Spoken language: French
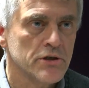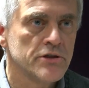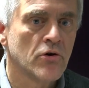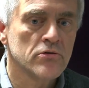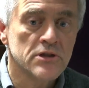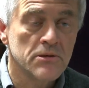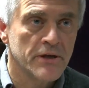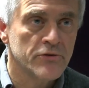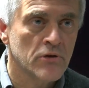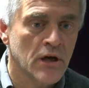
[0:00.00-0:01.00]
et donc dès
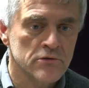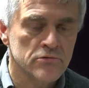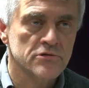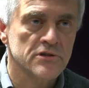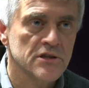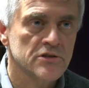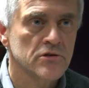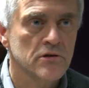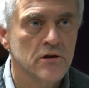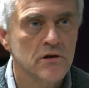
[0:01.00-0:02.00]
maintenant sur ces
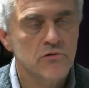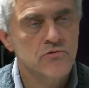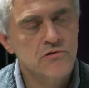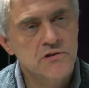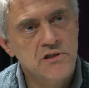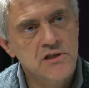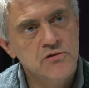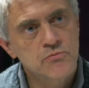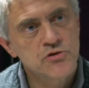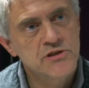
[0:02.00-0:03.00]
élections, euh, sur ces
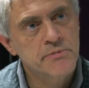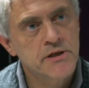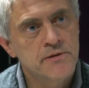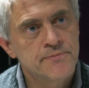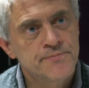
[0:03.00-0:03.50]
élections municipales.